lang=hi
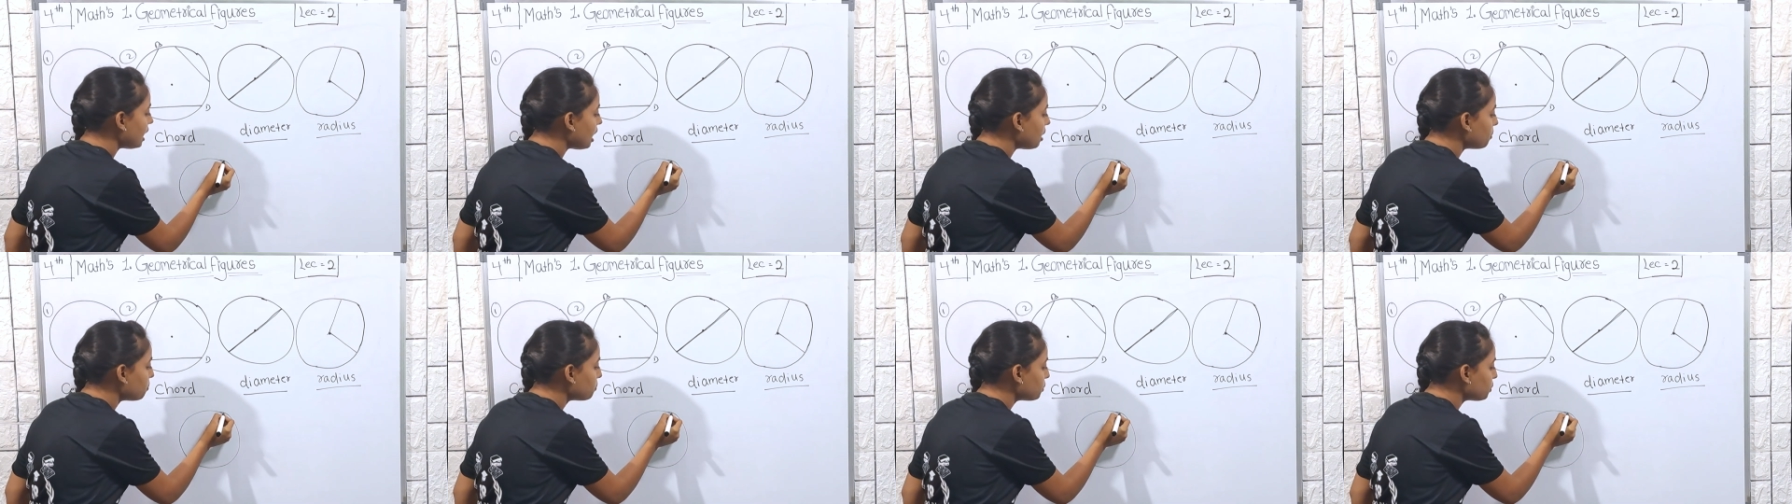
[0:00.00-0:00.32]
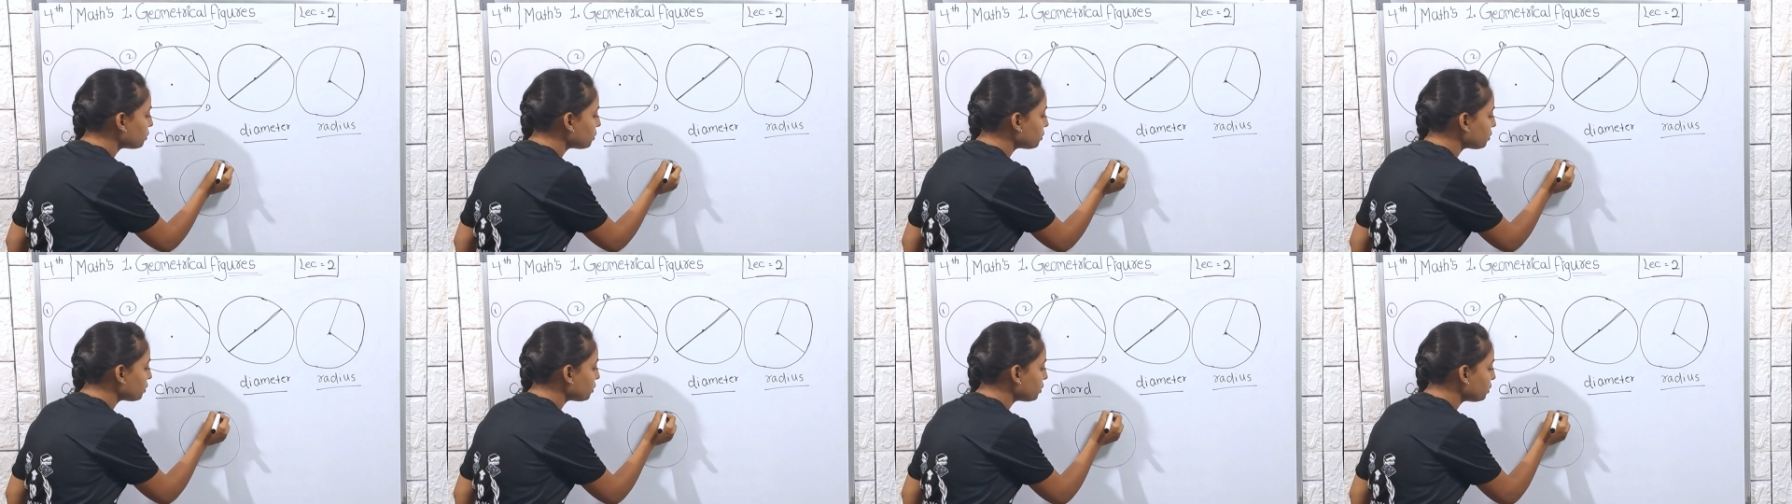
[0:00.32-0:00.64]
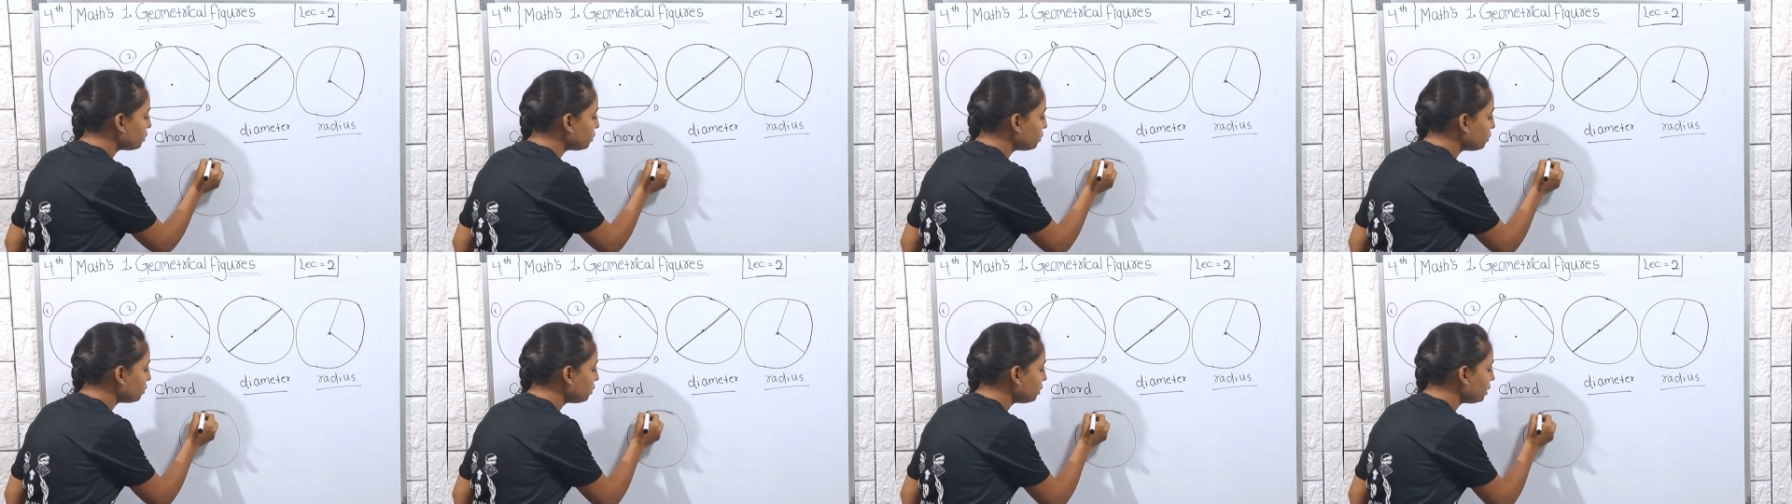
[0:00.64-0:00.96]
आप
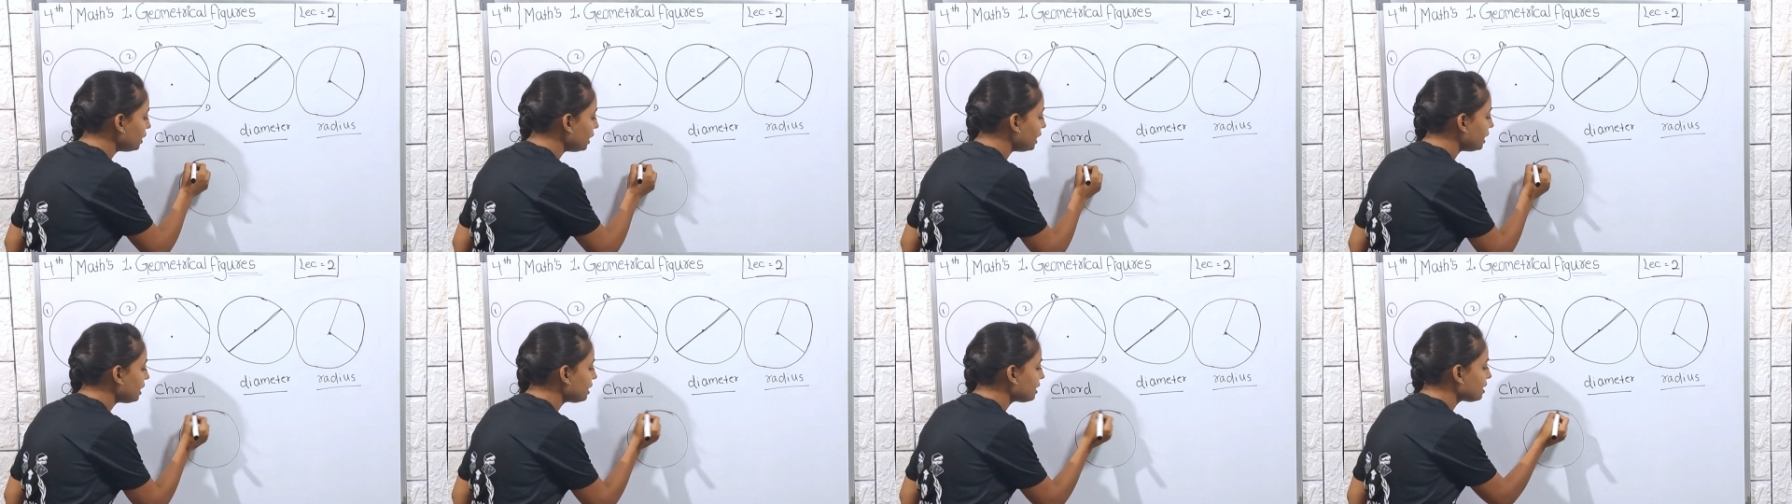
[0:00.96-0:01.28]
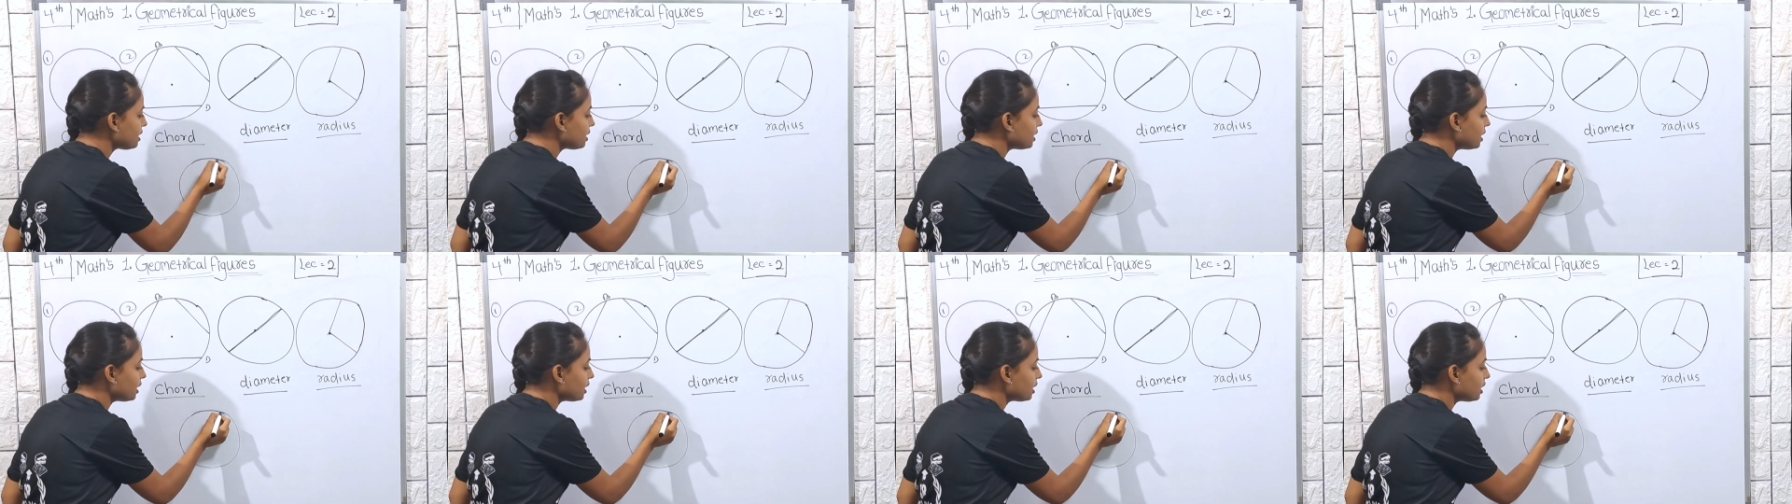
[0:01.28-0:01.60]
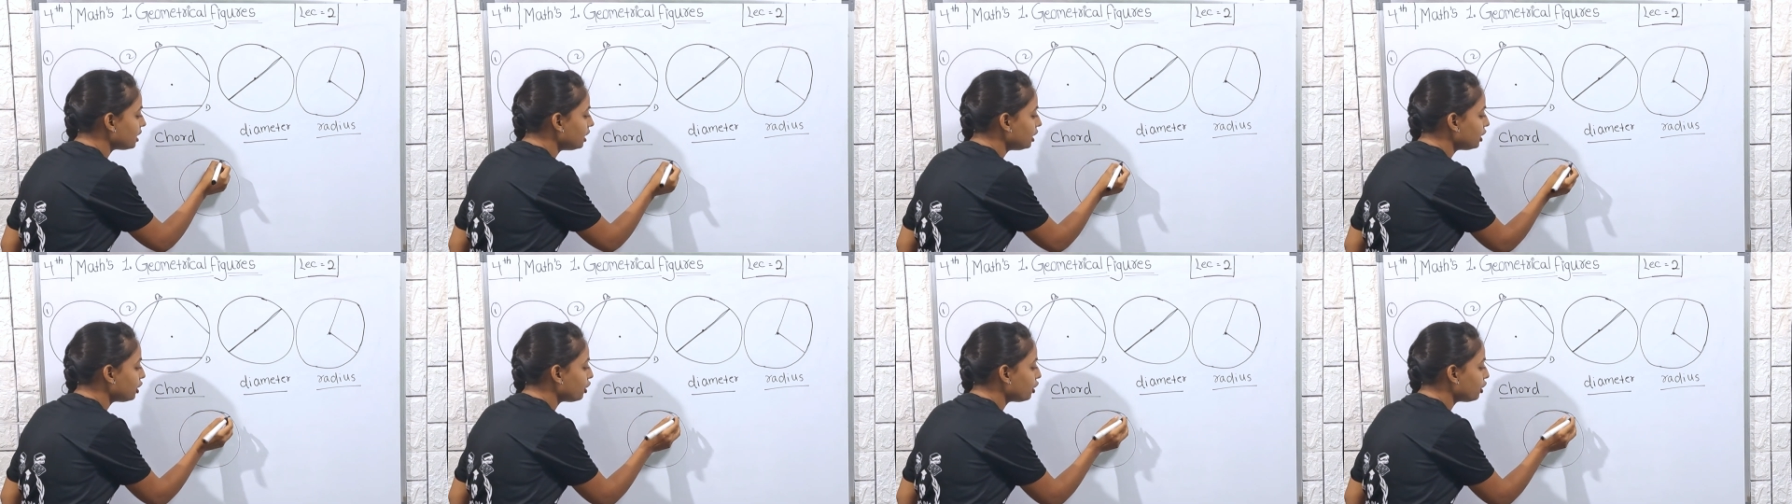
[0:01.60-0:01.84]
को एक सर्कल